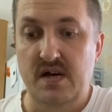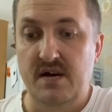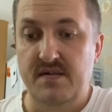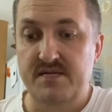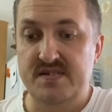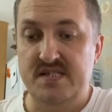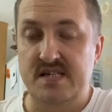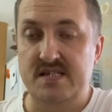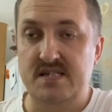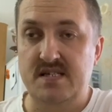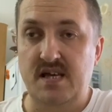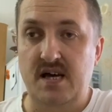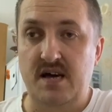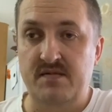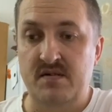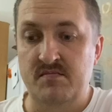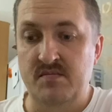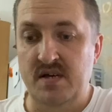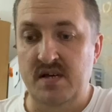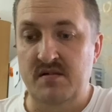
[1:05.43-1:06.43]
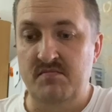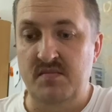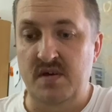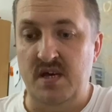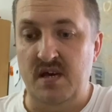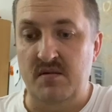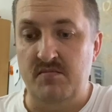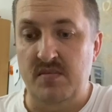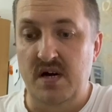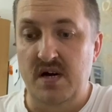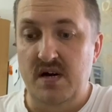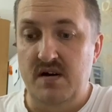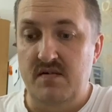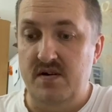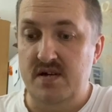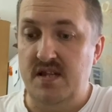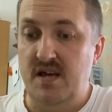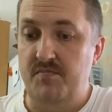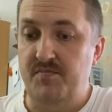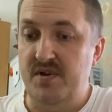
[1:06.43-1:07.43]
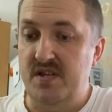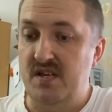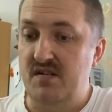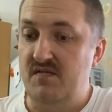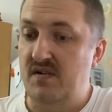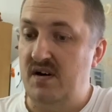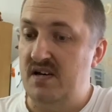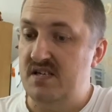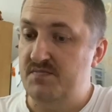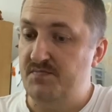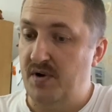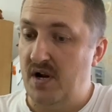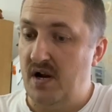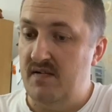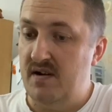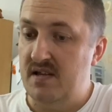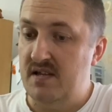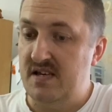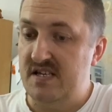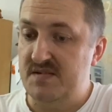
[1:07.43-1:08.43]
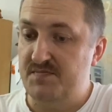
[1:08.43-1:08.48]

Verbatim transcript: В составе мы имеем вода питьевая исправленная,